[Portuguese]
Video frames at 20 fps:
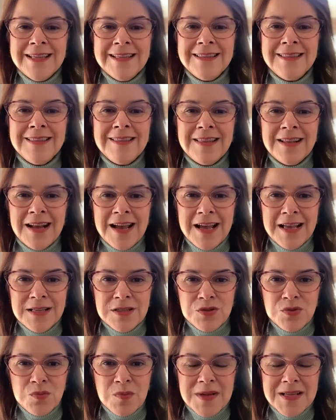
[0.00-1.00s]

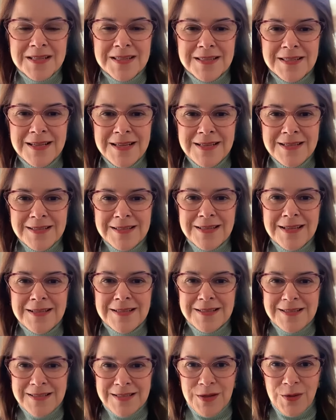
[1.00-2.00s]
traz uma
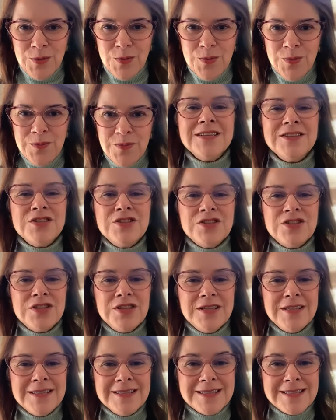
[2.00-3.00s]
sensação
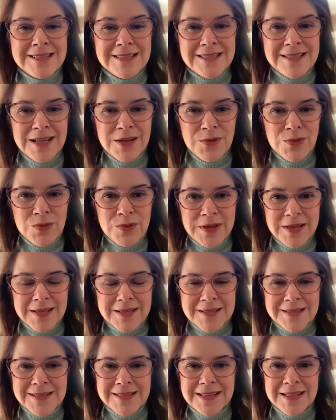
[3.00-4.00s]
de
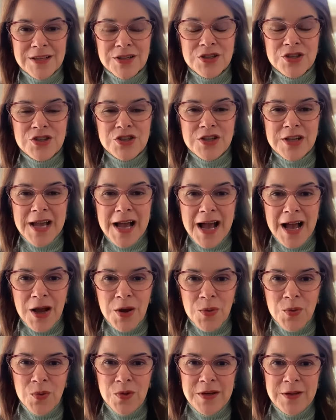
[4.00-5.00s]
segurança, de
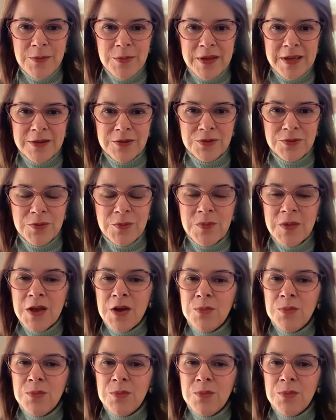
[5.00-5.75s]
acolhimento.